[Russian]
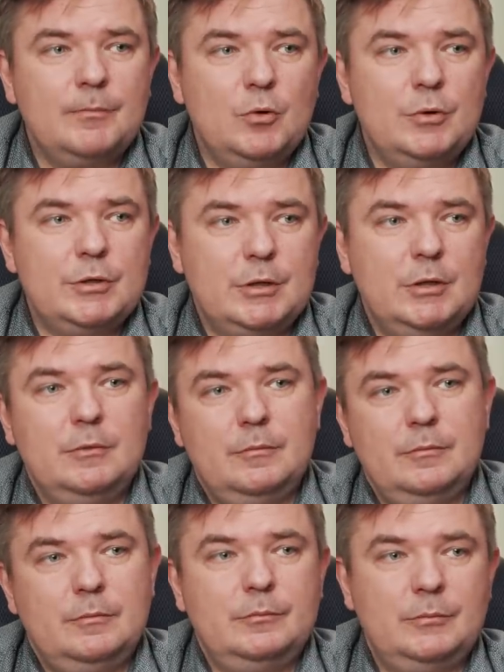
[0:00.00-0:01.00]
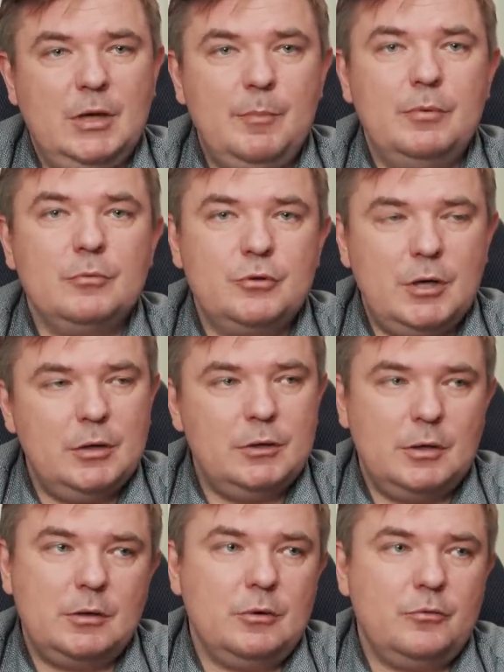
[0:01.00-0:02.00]
То есть я получаю
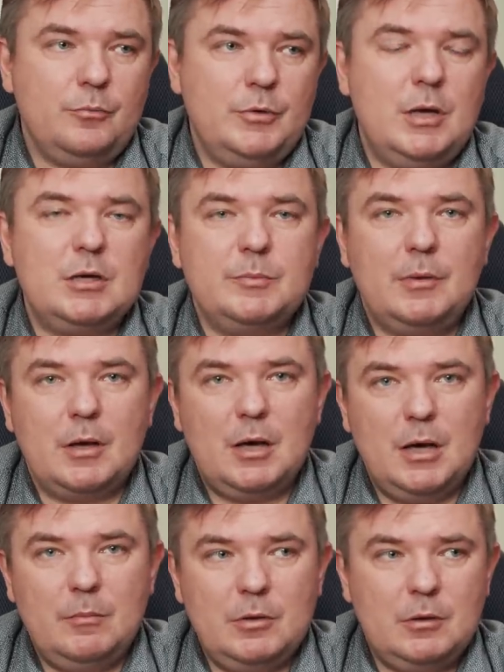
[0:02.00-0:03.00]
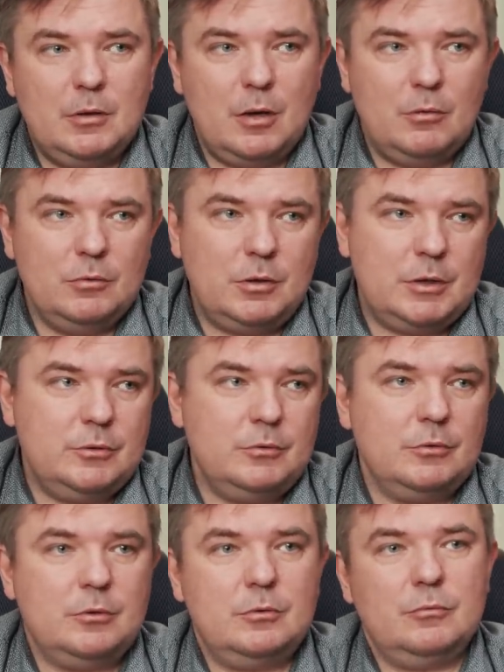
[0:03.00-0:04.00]
деньги, у меня располагаемый доход
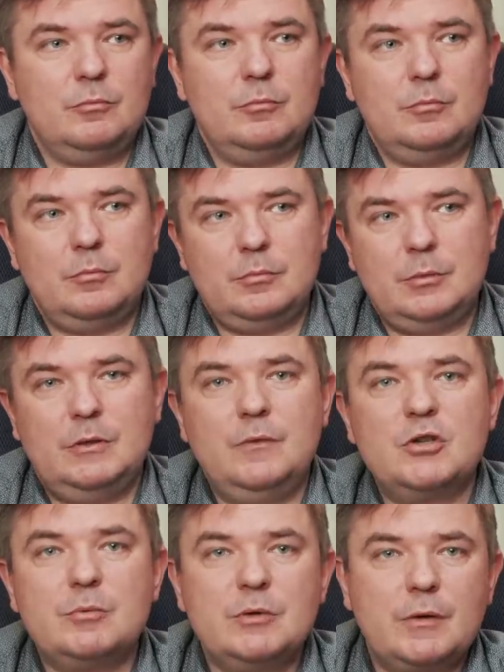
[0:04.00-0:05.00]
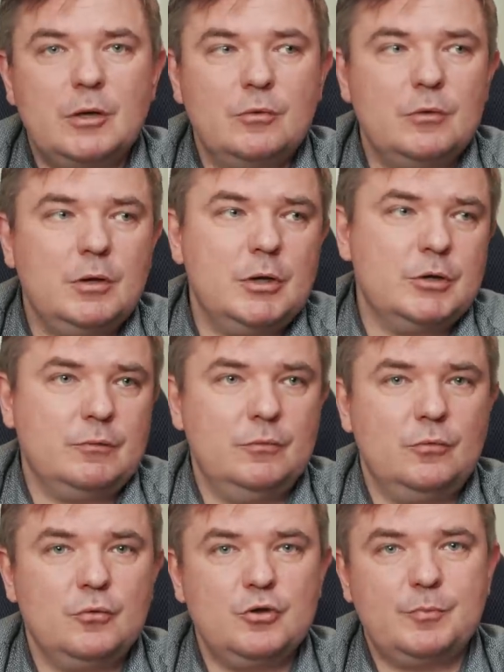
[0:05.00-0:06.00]
растет, недвижимость, в которой я
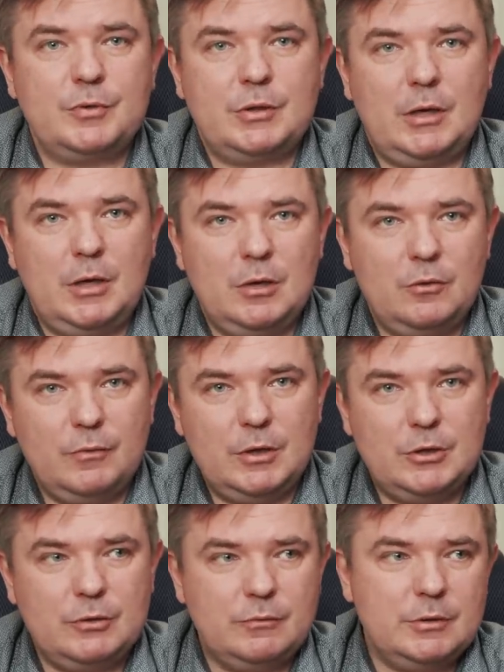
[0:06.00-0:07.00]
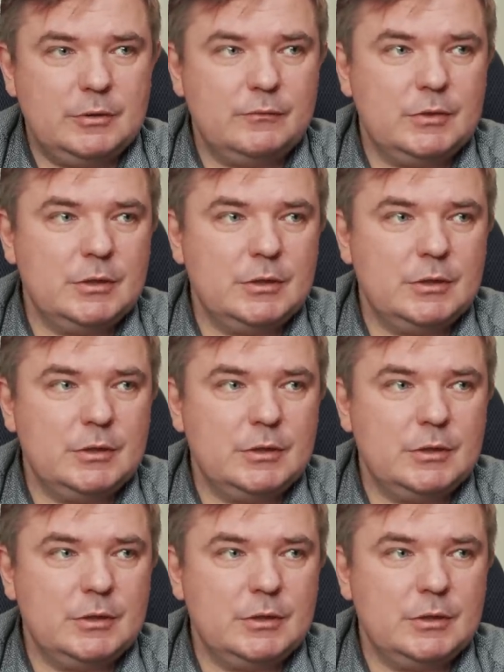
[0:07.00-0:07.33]
живу, тоже постоянно увеличивается в